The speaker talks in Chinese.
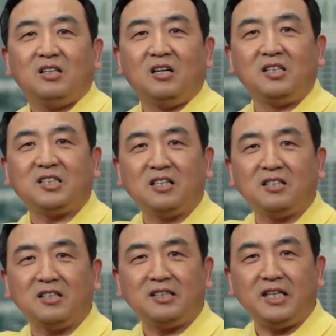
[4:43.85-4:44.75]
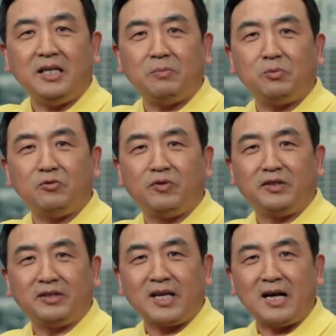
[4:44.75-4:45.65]
而整个第一部
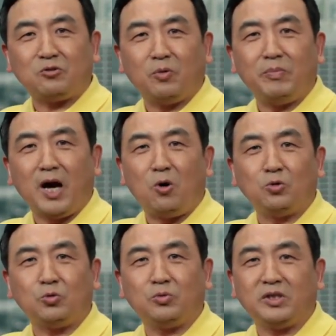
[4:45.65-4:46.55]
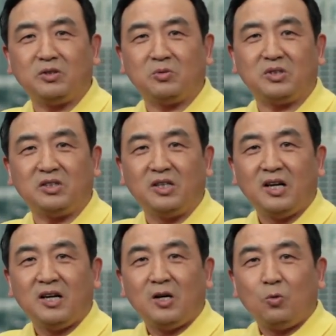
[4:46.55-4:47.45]
分，他所描述的就是，
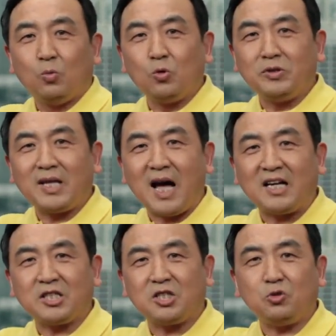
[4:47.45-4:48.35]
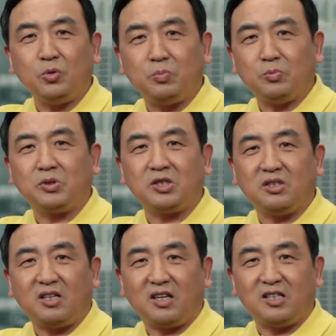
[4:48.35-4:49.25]
无论他是与不
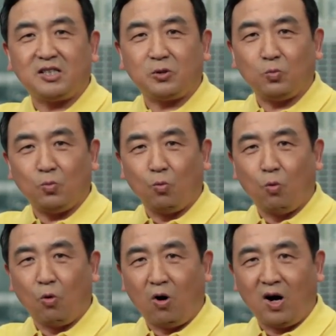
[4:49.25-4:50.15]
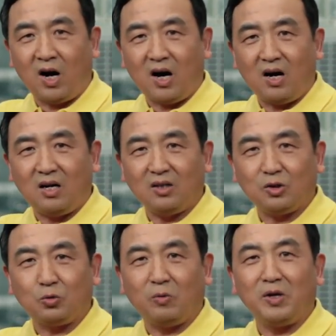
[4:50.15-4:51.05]
是，而是我
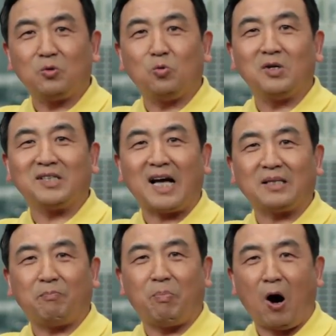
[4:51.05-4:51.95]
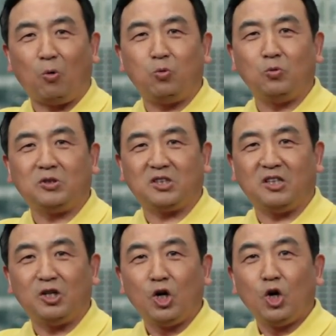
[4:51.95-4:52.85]
作为国家的保护
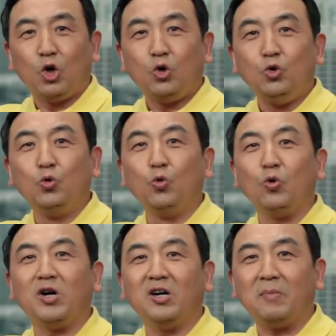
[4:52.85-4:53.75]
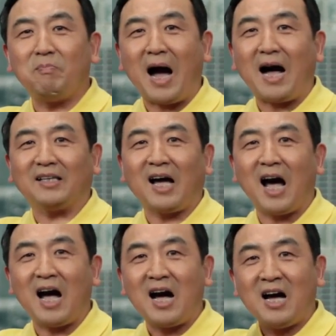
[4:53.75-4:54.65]
者，如何把
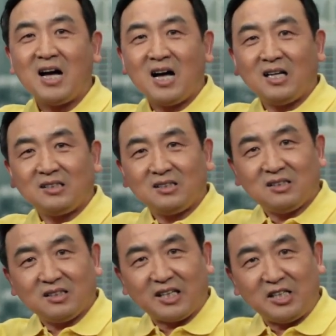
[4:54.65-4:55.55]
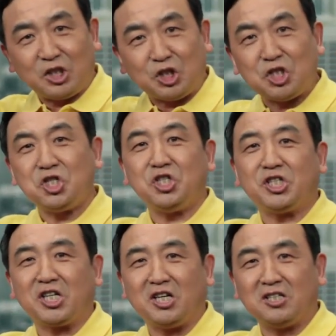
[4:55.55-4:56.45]
他给制
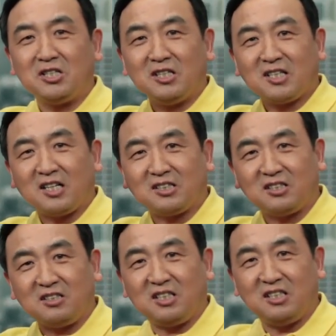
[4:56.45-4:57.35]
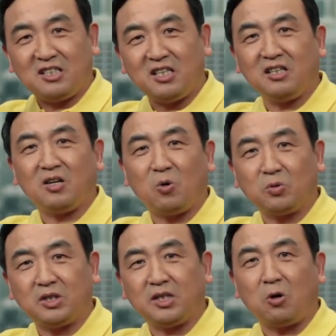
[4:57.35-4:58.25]
成他自己亲
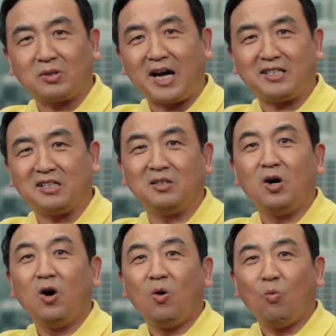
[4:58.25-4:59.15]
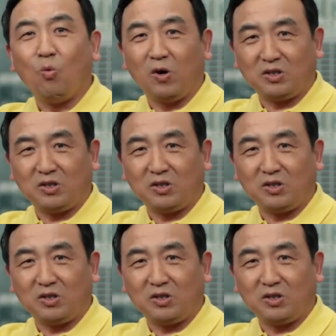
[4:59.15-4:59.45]
口交代成我